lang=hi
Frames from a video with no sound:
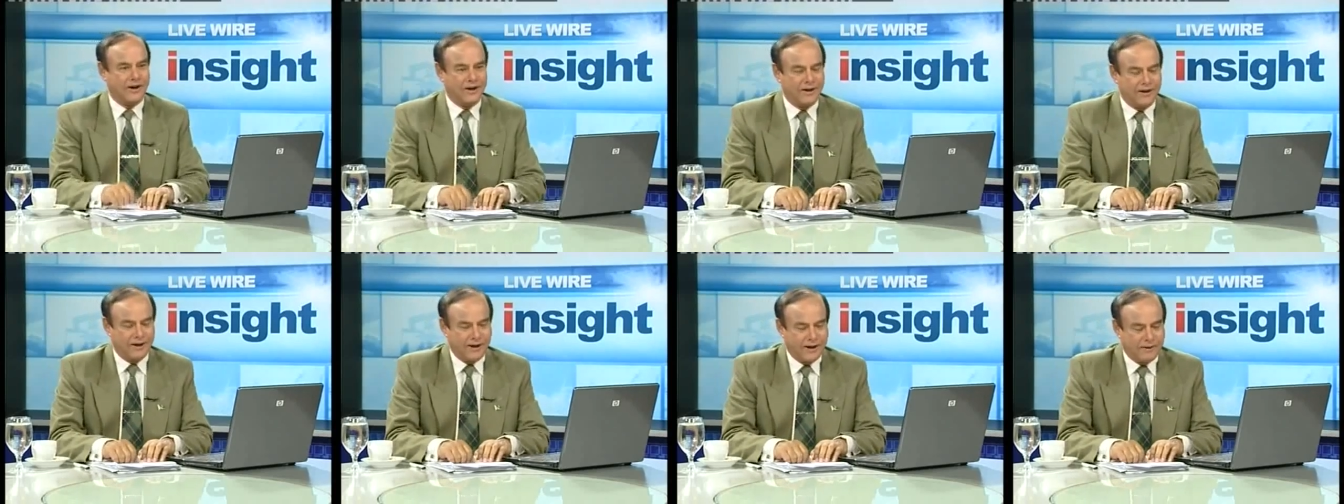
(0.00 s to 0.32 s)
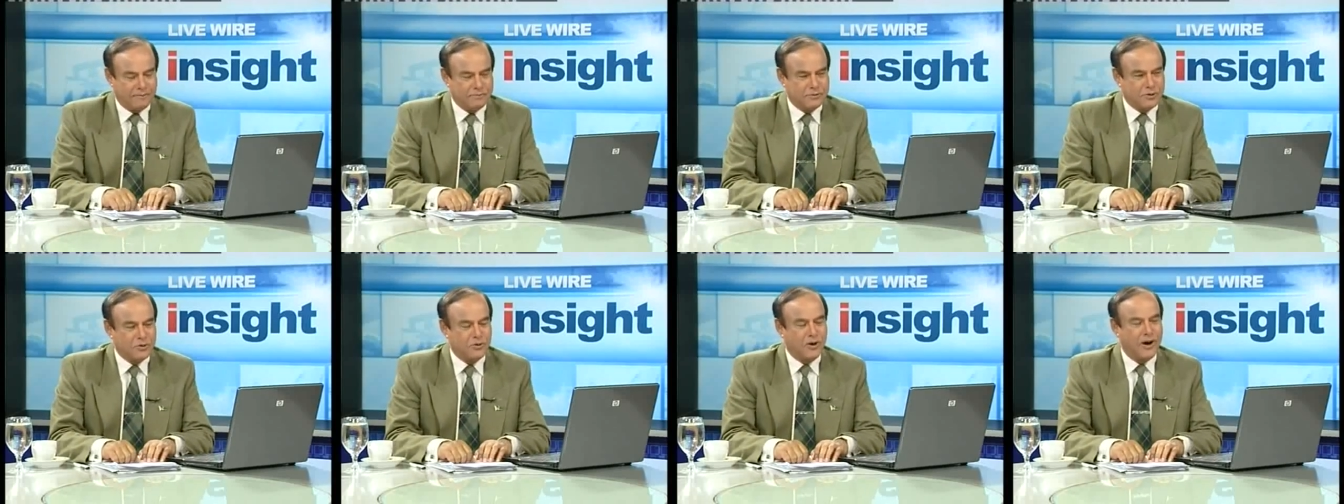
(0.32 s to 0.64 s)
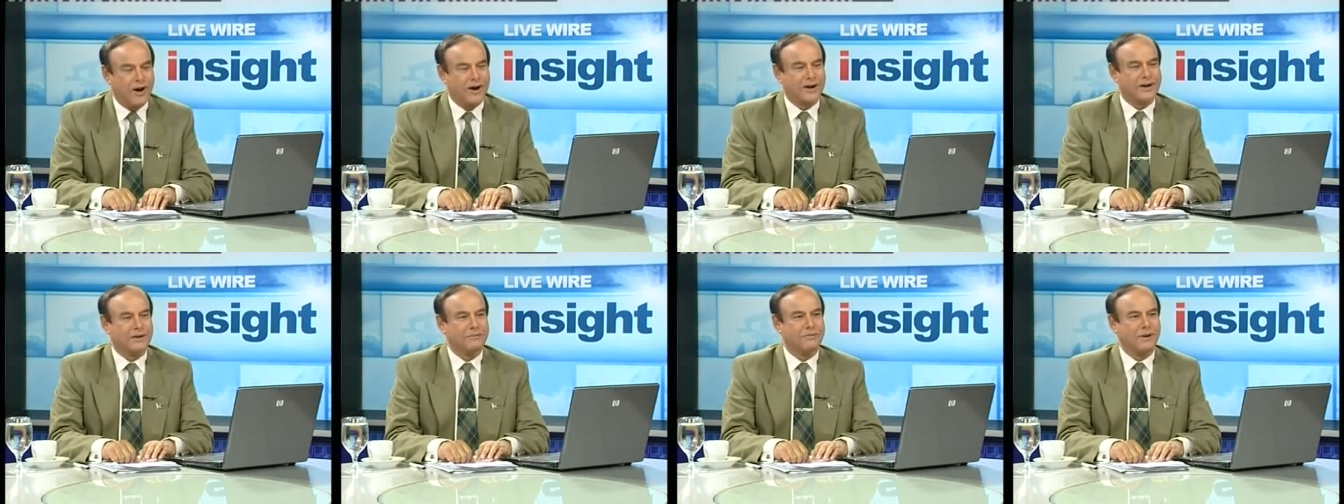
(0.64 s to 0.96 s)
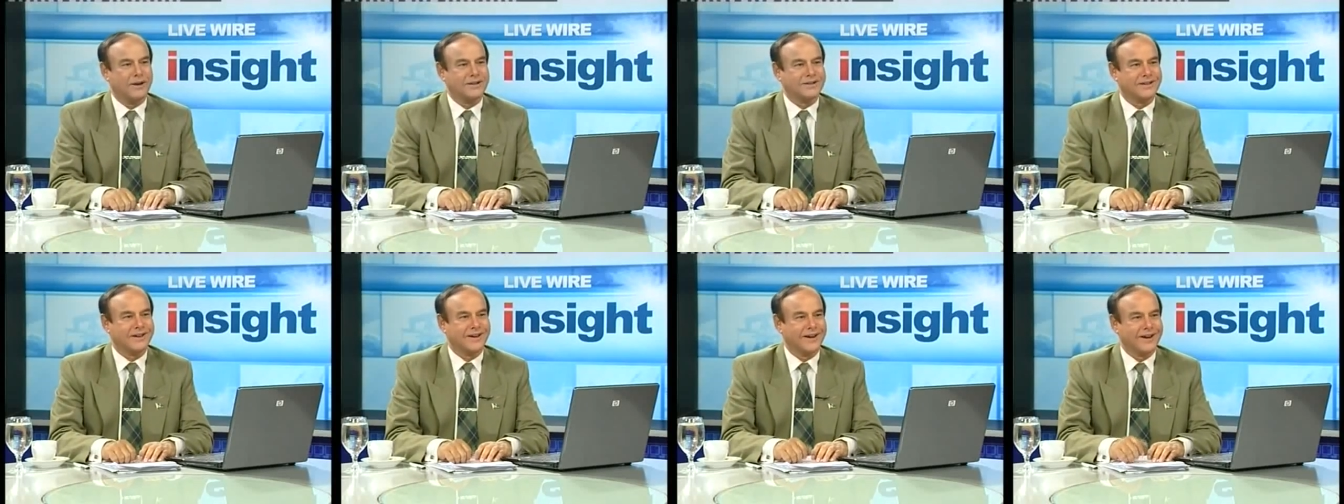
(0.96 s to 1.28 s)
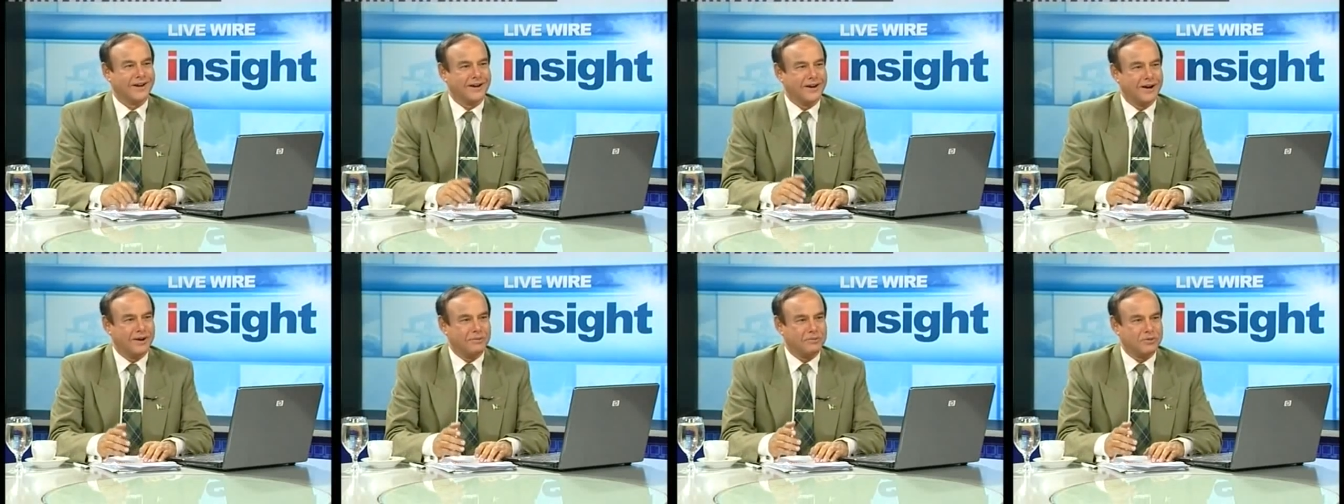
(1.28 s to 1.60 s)
आप तो वहाँ के बासी
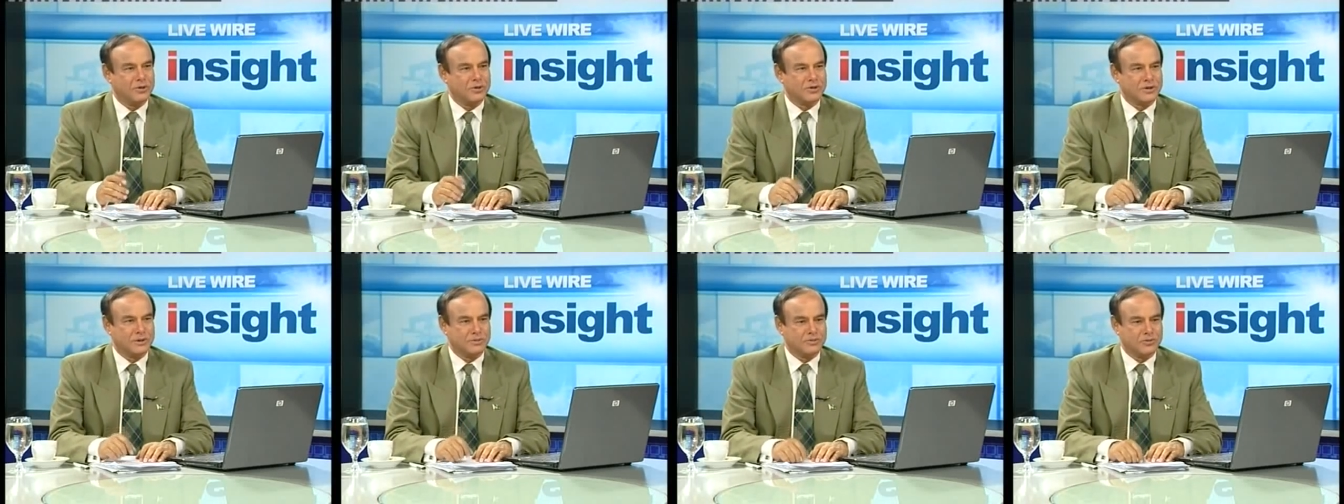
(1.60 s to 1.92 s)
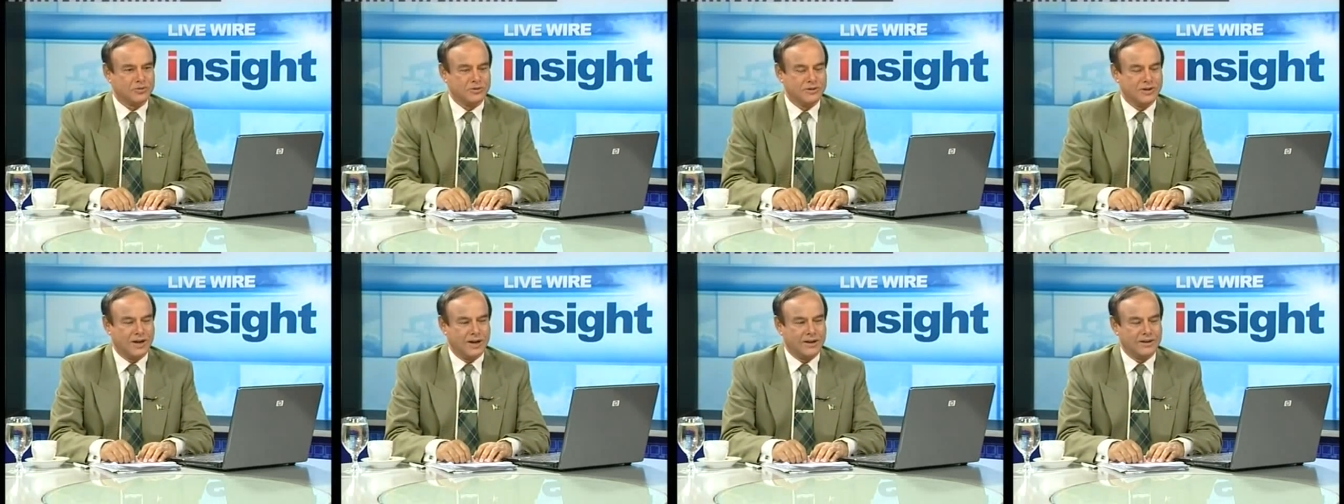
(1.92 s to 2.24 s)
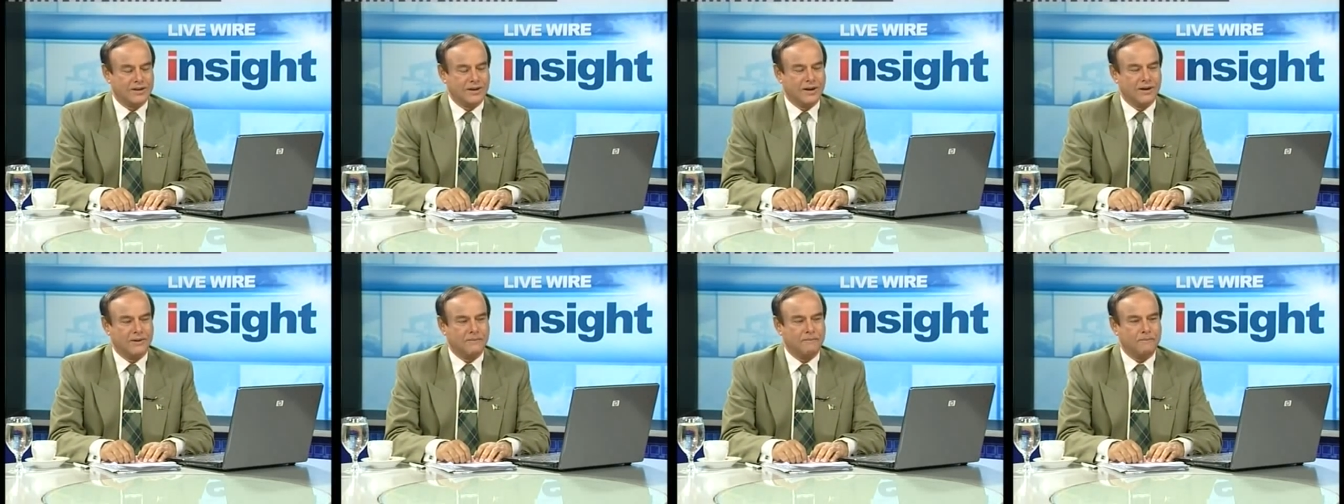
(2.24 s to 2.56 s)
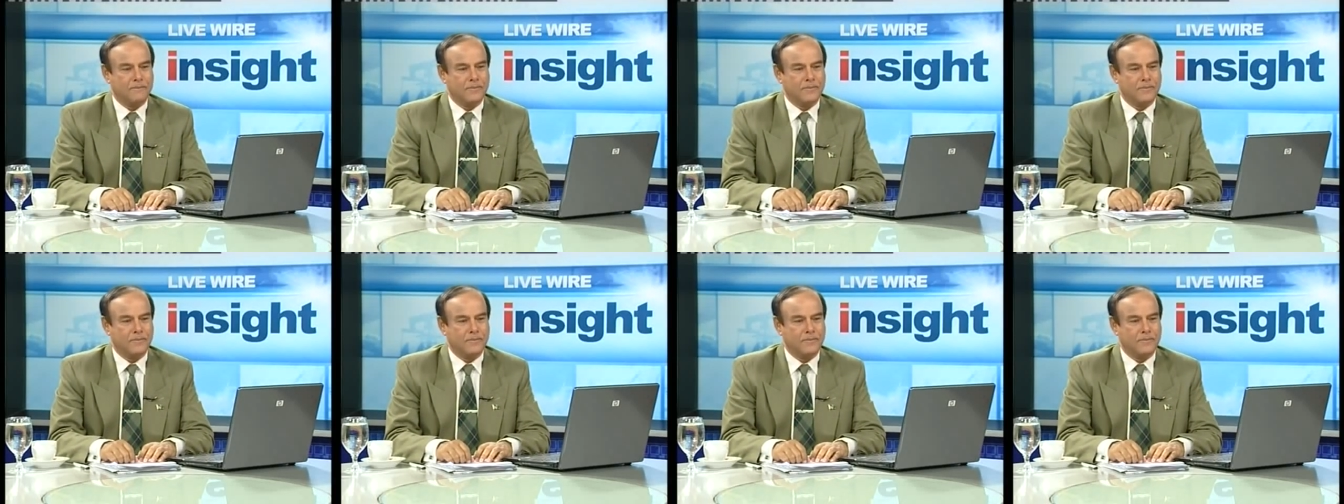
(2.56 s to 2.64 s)
हैं आप तो सब कुछ जानते हैं